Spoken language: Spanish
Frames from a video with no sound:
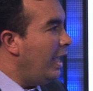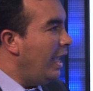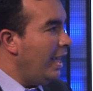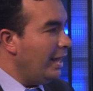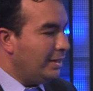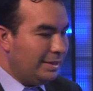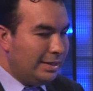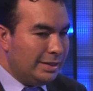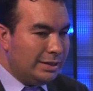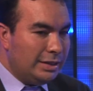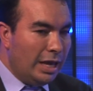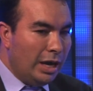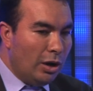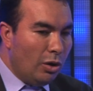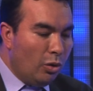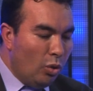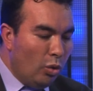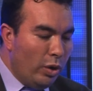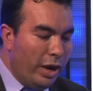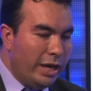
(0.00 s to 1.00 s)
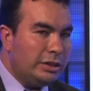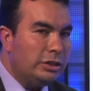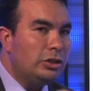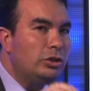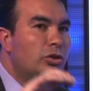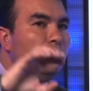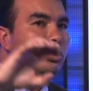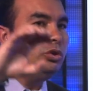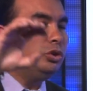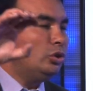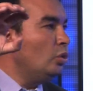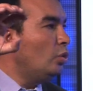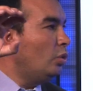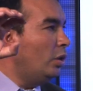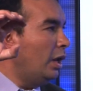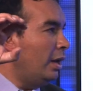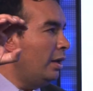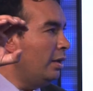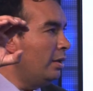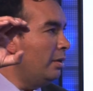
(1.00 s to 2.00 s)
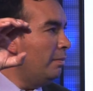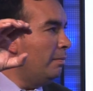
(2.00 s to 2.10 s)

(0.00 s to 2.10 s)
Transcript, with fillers: existe una estructura